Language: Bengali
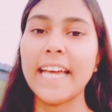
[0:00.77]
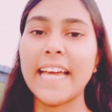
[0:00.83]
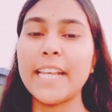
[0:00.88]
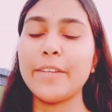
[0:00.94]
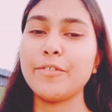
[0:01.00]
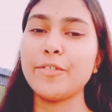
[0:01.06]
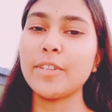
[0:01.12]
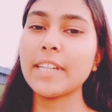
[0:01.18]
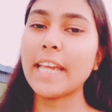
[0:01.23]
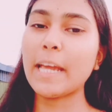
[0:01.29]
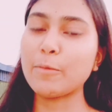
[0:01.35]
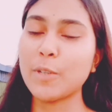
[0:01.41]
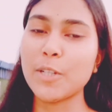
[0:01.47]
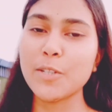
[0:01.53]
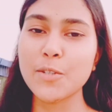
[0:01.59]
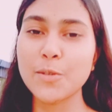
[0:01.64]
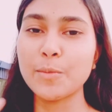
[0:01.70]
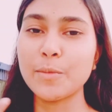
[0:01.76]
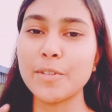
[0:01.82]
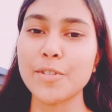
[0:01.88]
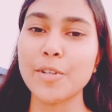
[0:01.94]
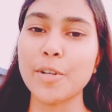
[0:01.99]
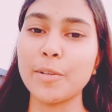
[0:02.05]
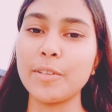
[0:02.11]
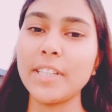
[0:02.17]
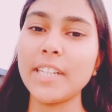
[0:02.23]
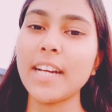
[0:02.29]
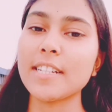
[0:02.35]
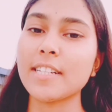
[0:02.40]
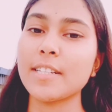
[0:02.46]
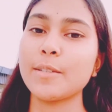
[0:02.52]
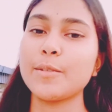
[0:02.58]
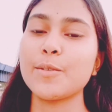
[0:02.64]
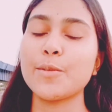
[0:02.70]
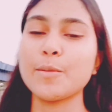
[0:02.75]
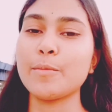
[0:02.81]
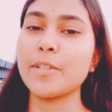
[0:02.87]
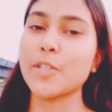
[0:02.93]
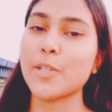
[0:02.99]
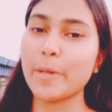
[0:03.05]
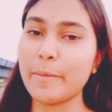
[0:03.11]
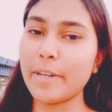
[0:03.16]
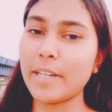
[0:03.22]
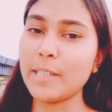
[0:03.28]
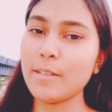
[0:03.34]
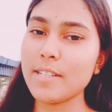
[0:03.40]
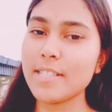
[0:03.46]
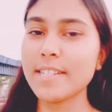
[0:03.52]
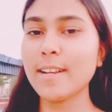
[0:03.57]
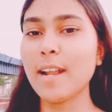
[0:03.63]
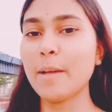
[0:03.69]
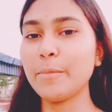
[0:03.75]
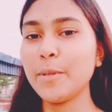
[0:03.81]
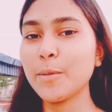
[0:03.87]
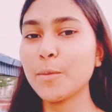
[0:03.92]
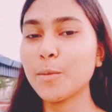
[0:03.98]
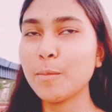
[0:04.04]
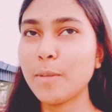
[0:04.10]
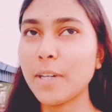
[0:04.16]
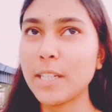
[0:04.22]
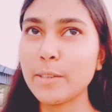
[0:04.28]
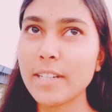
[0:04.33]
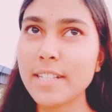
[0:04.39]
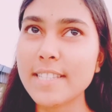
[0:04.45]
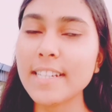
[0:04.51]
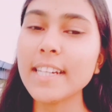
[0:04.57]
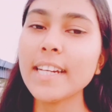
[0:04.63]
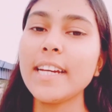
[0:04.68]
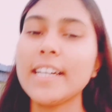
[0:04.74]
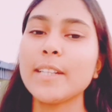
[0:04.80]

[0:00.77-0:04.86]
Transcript: হ্যালো ভিজন কেমন আছো তোমরা সকলে আশা করছি তোমরা সবাই ভালো আছো আমিও খুব ভালো আছি